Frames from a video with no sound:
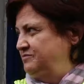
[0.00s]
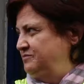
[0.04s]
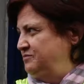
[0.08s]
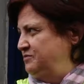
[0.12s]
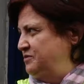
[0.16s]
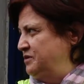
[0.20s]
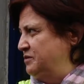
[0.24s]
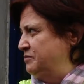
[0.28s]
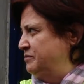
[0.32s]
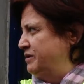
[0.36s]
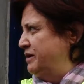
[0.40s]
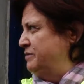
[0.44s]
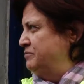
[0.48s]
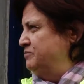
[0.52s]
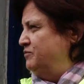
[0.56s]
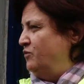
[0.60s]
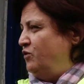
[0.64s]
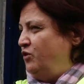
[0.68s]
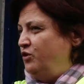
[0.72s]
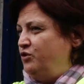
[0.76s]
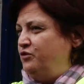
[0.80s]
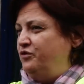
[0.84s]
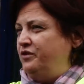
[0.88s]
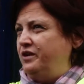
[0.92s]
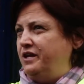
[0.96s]
Bilmem
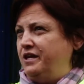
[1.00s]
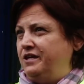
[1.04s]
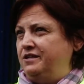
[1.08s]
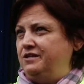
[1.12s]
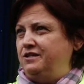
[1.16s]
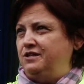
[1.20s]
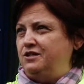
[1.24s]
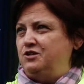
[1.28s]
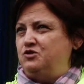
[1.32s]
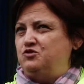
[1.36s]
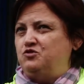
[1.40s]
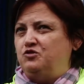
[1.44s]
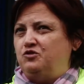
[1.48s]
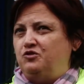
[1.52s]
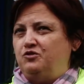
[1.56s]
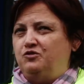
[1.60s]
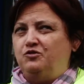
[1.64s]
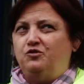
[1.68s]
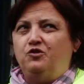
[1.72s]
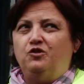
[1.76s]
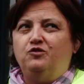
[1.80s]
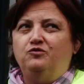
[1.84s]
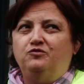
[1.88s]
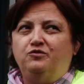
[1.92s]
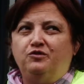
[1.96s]
oy verenlere sorun,
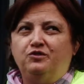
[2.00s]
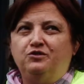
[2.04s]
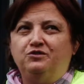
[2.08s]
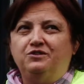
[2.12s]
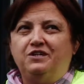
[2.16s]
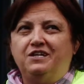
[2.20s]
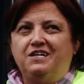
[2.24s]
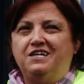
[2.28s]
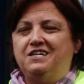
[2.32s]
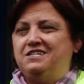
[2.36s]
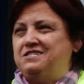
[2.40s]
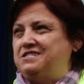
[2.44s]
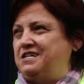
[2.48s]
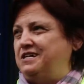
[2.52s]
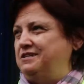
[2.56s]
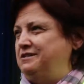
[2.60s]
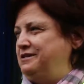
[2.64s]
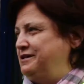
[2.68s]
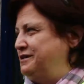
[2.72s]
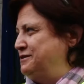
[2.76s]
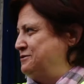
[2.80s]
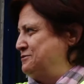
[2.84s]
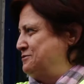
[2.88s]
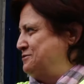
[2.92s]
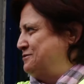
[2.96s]
konvoyunda
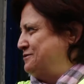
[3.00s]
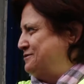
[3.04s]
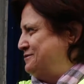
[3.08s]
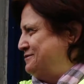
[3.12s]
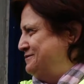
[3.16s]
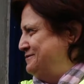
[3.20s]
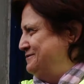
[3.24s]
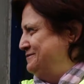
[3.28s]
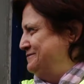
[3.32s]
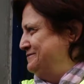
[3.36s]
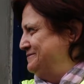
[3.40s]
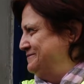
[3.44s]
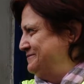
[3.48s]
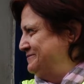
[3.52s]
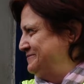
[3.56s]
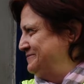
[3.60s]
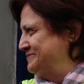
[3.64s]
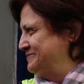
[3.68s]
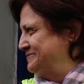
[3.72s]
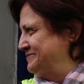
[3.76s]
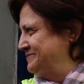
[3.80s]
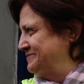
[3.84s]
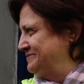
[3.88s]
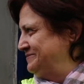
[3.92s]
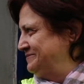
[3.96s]
gezenlere sorun.
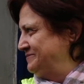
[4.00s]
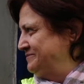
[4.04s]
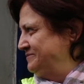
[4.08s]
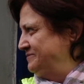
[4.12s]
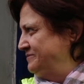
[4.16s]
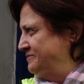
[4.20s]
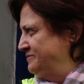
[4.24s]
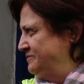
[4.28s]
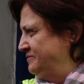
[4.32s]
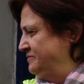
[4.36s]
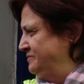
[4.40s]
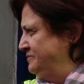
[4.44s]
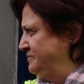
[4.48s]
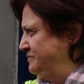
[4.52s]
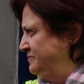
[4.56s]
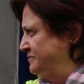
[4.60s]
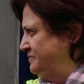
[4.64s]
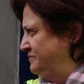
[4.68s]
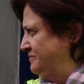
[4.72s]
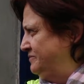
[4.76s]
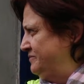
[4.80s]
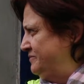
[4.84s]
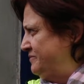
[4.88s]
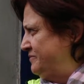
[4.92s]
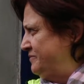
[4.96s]
Hı?
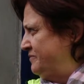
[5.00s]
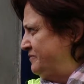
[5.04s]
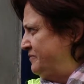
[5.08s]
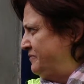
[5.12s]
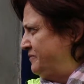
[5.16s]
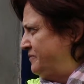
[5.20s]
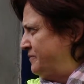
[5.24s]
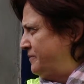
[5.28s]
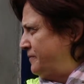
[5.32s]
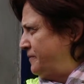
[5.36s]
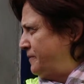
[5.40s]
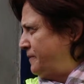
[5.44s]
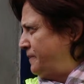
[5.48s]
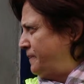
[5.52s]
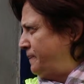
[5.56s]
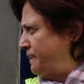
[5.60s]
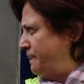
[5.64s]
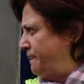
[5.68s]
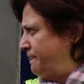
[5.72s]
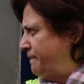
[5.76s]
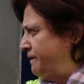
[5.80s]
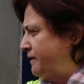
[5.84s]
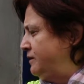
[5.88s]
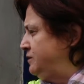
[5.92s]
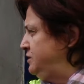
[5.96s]

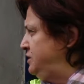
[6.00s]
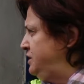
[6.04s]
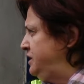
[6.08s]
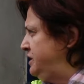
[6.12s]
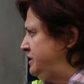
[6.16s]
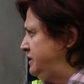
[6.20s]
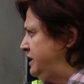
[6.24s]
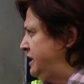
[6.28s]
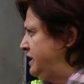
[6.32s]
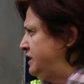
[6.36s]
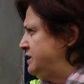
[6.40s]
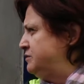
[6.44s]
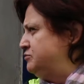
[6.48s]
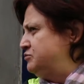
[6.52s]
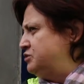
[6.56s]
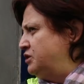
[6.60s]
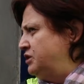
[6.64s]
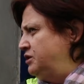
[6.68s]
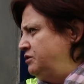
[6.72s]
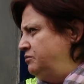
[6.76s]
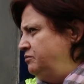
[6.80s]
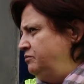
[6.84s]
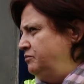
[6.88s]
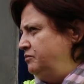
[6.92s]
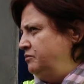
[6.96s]
Niye değilim
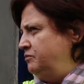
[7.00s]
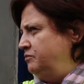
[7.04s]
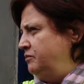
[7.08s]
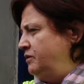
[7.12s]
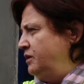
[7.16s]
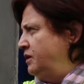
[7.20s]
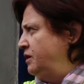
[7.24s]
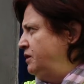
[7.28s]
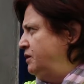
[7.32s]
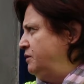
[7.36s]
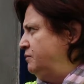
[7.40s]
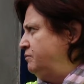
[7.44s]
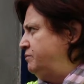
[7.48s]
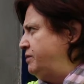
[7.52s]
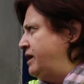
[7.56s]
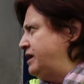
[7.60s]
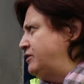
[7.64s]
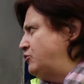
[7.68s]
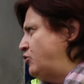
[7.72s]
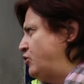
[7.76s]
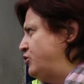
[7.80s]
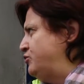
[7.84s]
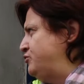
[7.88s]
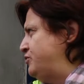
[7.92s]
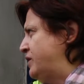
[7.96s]
canım? Ben
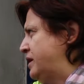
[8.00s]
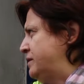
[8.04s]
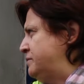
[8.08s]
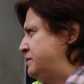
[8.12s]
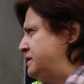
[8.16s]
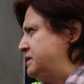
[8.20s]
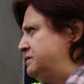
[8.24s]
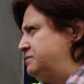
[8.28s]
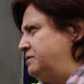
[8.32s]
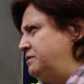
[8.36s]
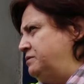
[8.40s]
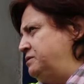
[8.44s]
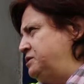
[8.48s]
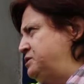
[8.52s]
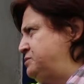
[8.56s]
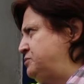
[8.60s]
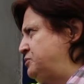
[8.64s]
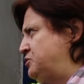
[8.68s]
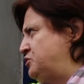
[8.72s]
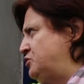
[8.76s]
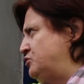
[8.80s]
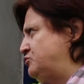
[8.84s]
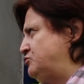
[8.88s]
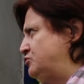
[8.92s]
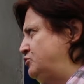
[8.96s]
oy vermedim ama
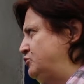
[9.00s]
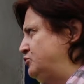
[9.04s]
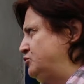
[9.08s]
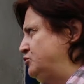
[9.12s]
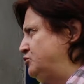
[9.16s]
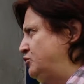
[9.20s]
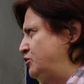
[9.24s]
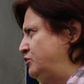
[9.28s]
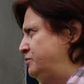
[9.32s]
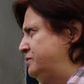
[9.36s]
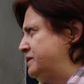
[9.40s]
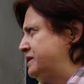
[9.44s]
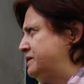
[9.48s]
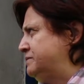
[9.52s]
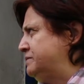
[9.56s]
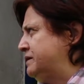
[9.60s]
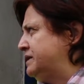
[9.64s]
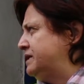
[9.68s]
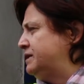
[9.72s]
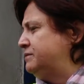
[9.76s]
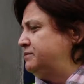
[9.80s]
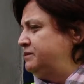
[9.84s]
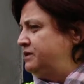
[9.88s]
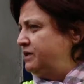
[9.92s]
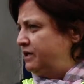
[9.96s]
hiçbir kötülüğünü görmedim
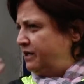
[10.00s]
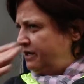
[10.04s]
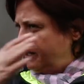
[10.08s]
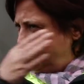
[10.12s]
adamın.